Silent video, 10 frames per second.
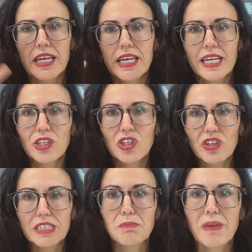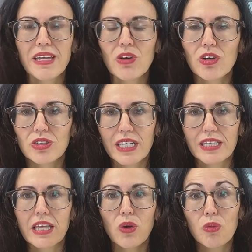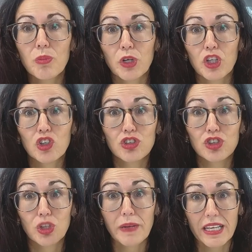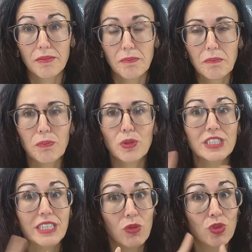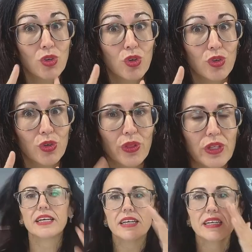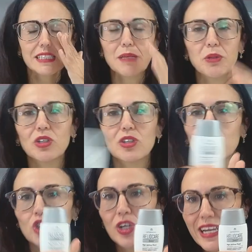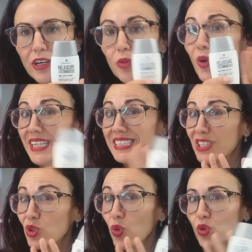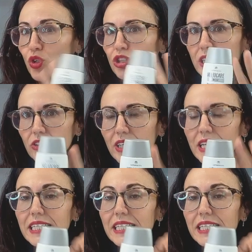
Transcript: entonces vengo a contarte un poquito sobre él, por si aún no lo conoces. Este protector solar, como casi todos los de Leocare,